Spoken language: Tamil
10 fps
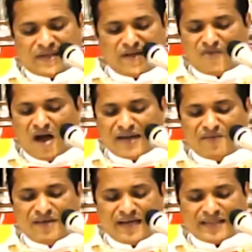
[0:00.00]
எவ்வாறு
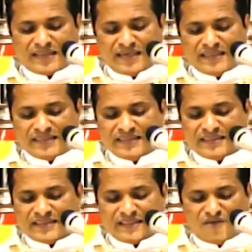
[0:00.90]
விண்ணகத்திலிருந்து
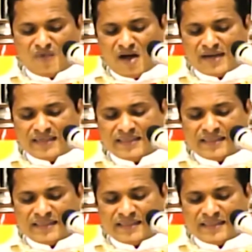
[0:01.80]
எவ்வாறு